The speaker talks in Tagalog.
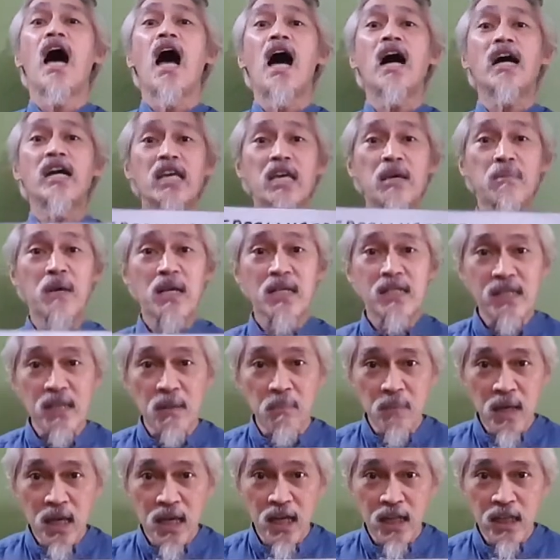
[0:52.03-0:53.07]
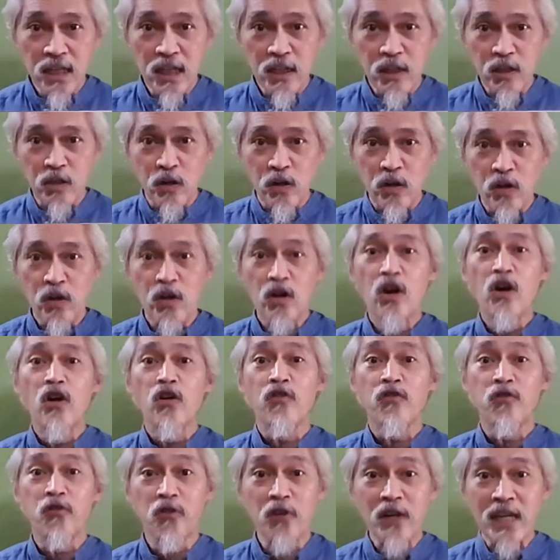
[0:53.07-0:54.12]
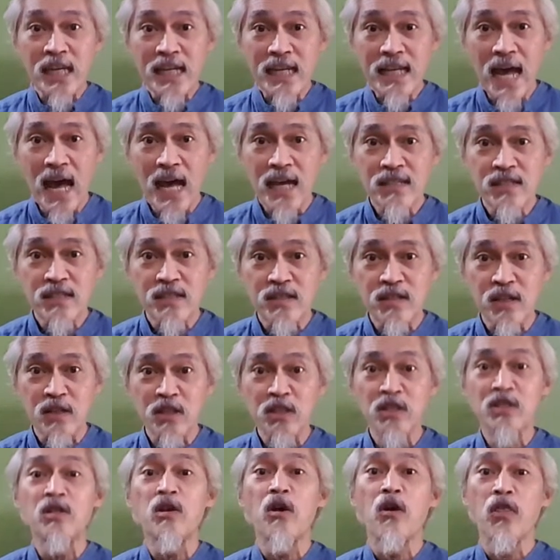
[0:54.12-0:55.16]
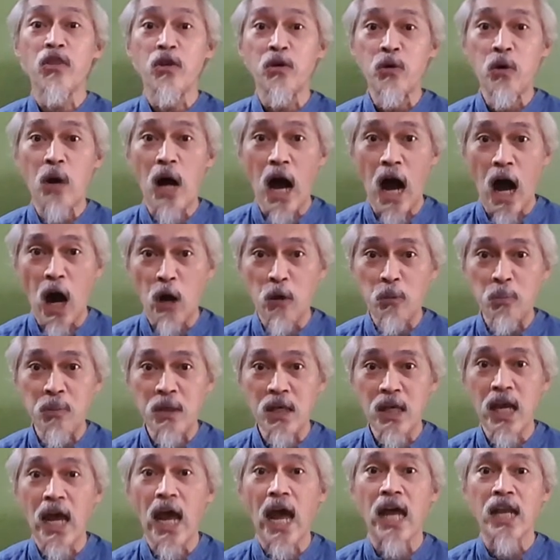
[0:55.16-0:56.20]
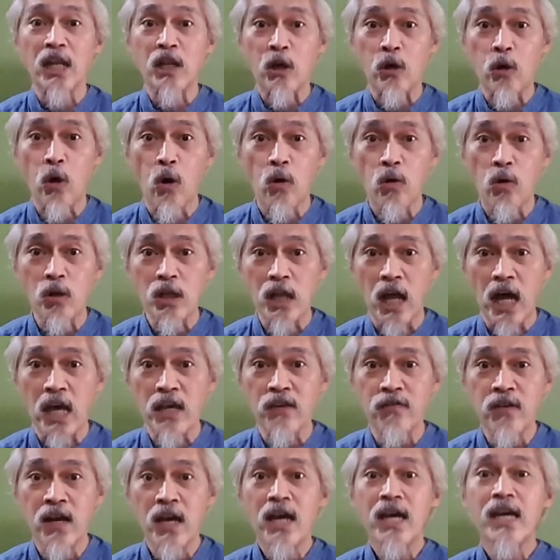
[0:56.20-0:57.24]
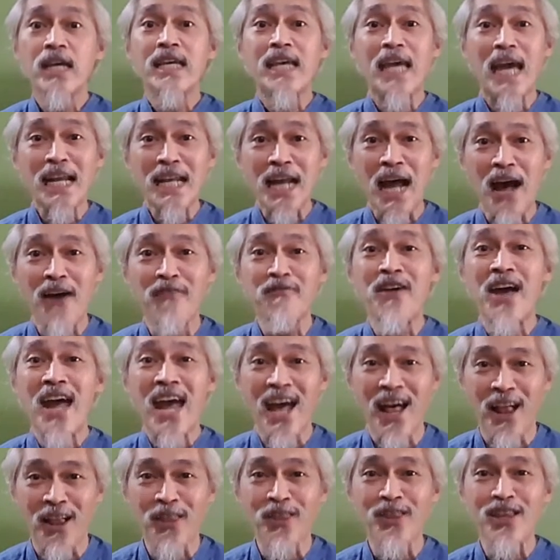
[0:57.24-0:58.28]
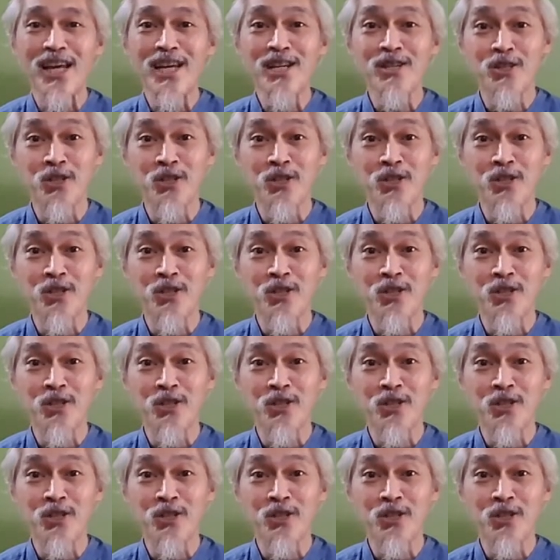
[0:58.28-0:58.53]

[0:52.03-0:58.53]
Ang ibig sabihin nito, freelancers through AWPI and Coco Life can have health